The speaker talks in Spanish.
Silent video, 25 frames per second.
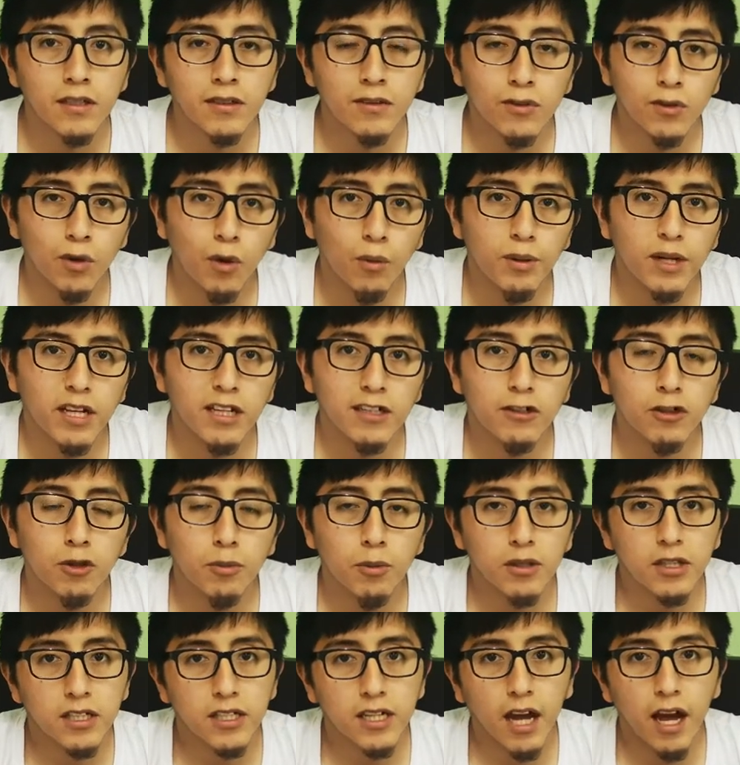sobre
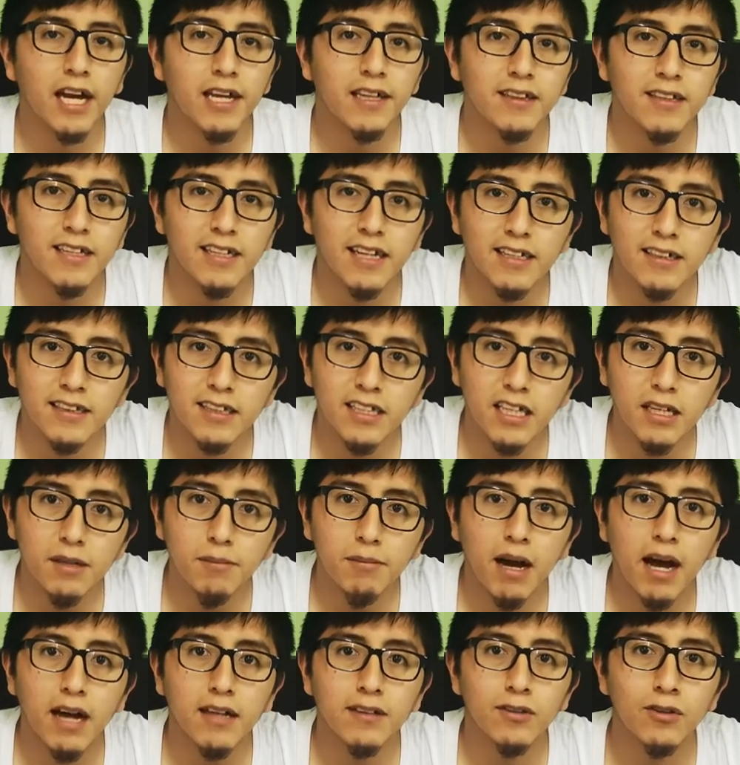robótica
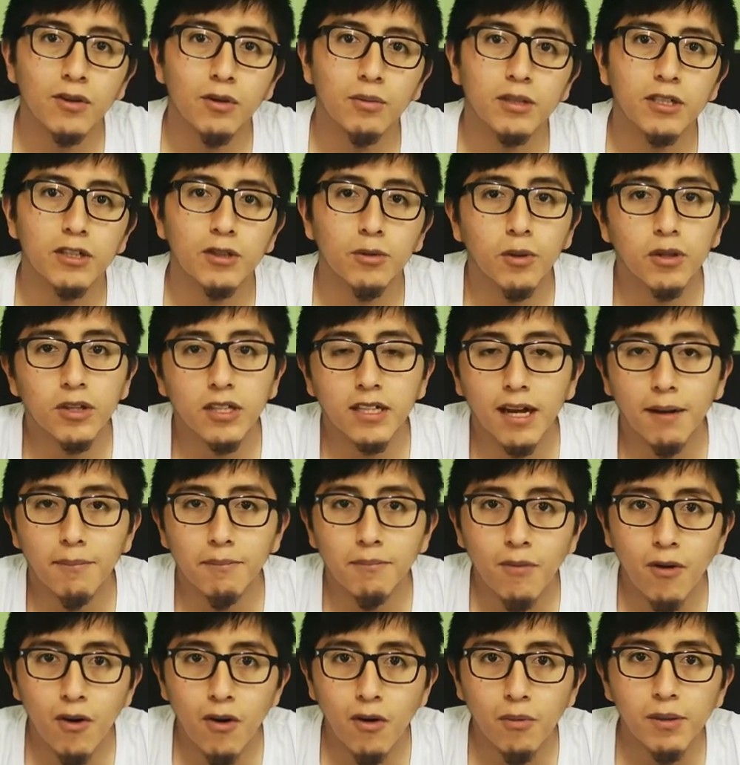interactiva, sobre robótica
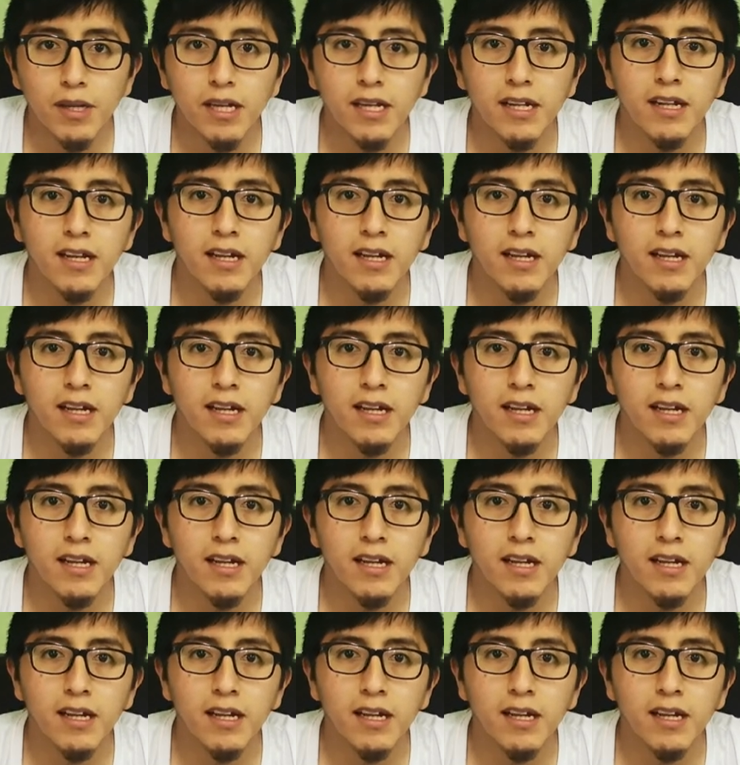móvil,